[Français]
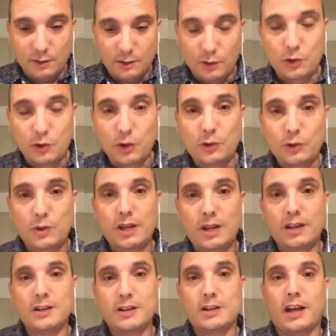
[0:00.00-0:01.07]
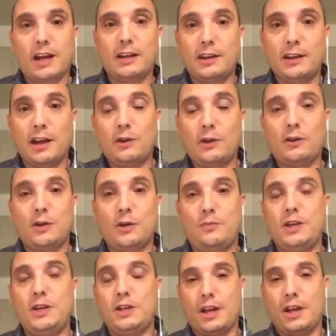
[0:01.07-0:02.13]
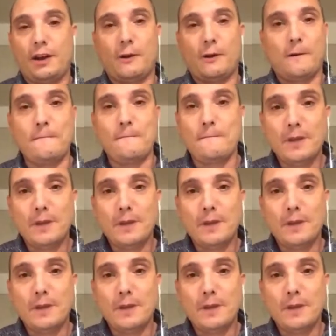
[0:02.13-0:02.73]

aujourd'hui, chers internautes et puis chers euh,